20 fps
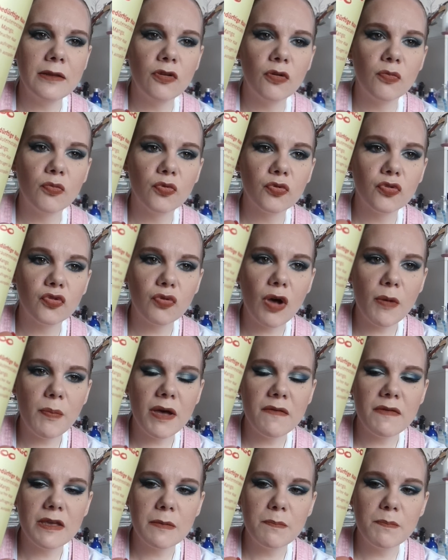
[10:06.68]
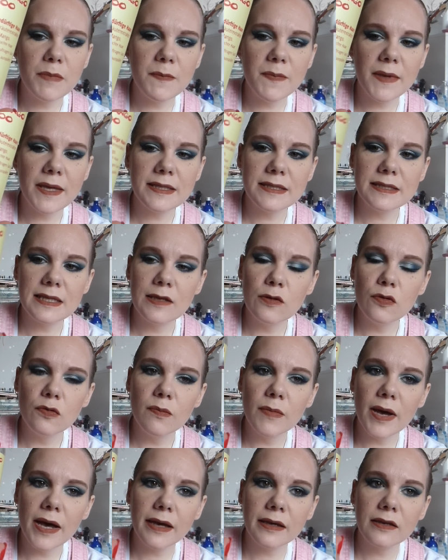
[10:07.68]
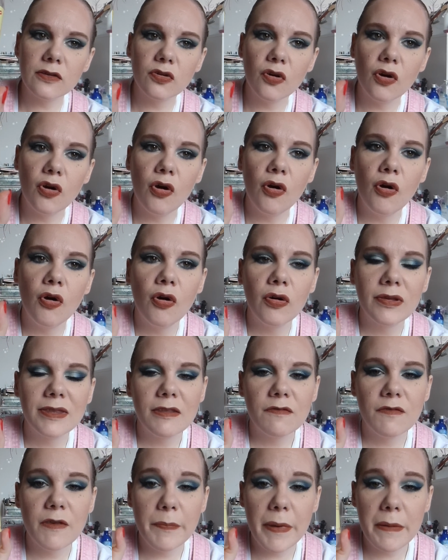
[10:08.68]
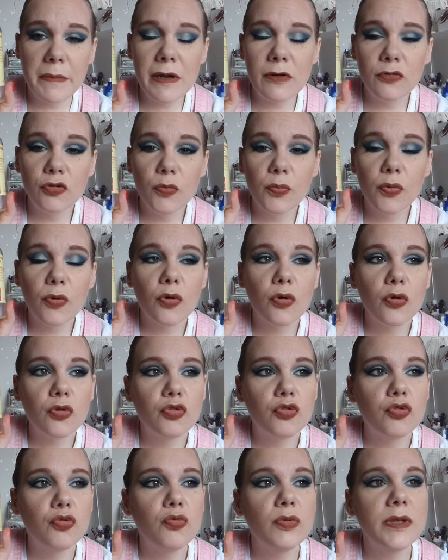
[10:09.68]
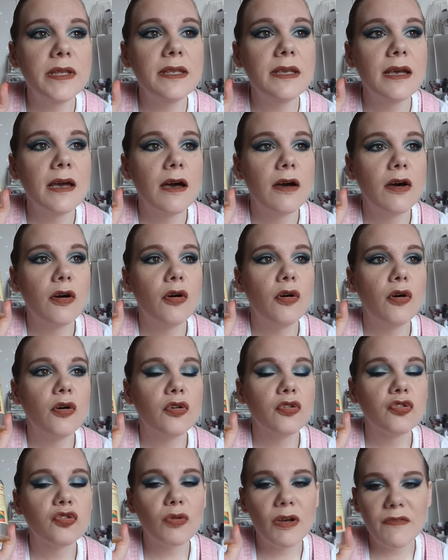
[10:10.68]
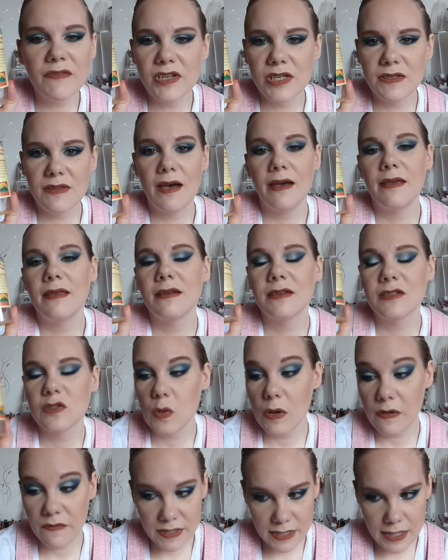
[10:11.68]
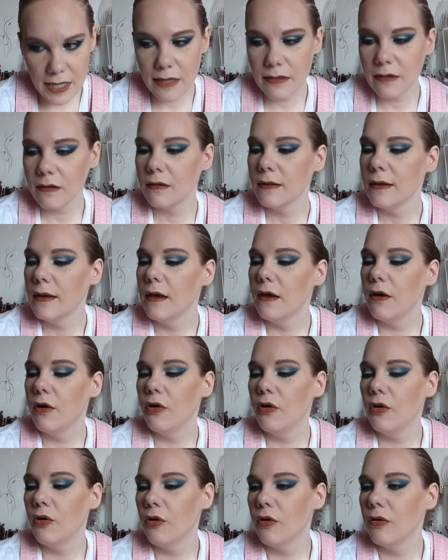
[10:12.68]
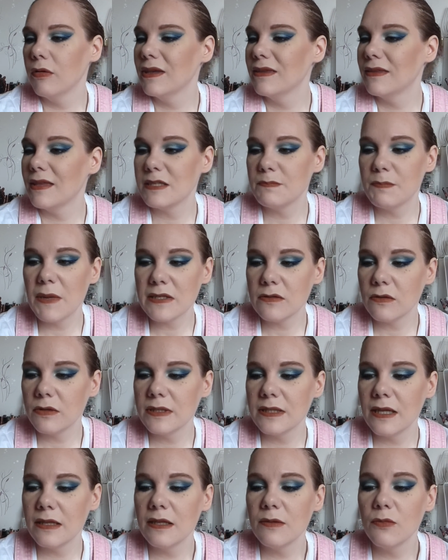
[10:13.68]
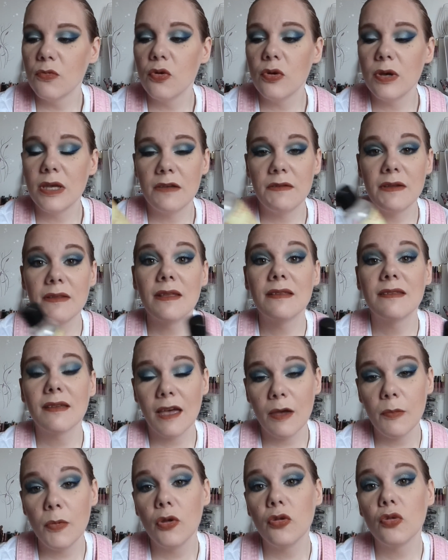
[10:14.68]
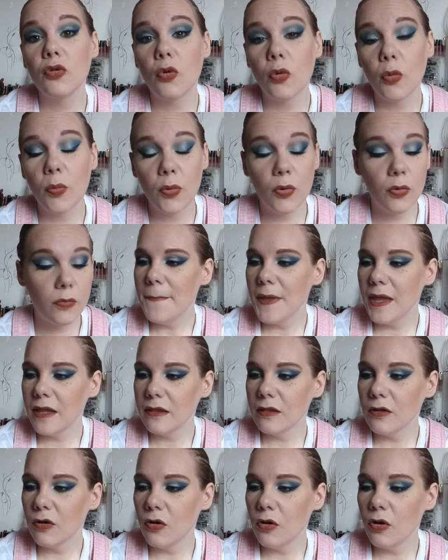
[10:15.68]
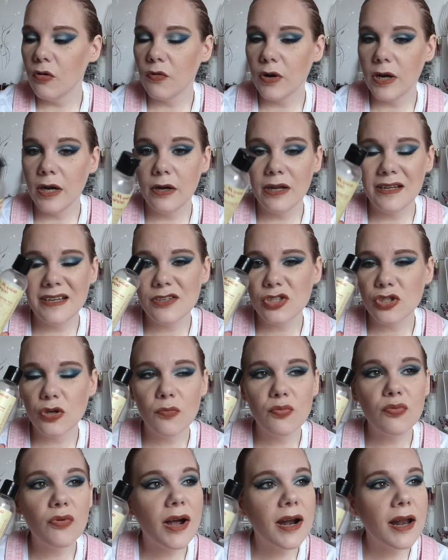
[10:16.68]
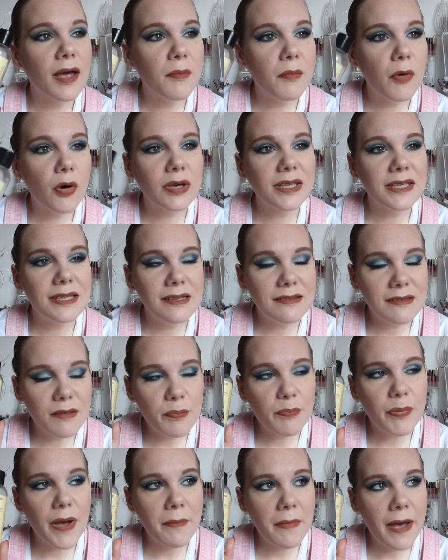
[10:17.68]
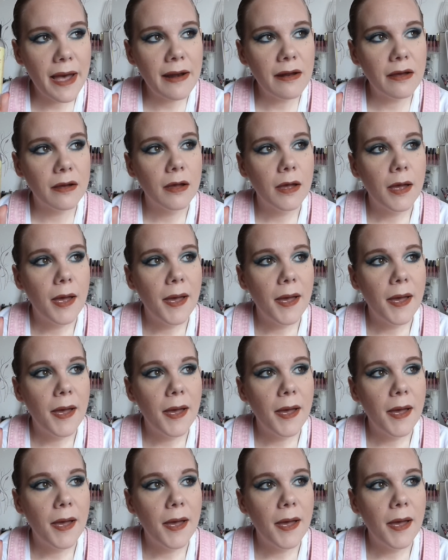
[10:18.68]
dans mon swap avec Pépette, c'est une marque euh, qui fait pas mal de produits euh, soit végétariens, soit vegan, qui testent pas sur les animaux et avec des très bonnes compos. Maintenant, voilà, le shampoing, la mangue, il était pas mal,